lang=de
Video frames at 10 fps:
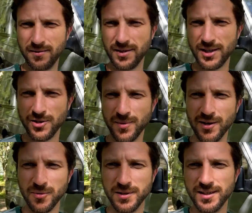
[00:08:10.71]
Vielleicht nochmal ein
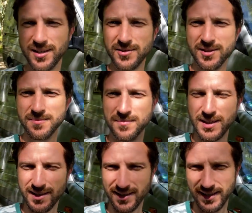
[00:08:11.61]
Kommentar zu diesem
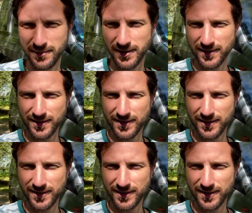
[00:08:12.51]
Maskenthema.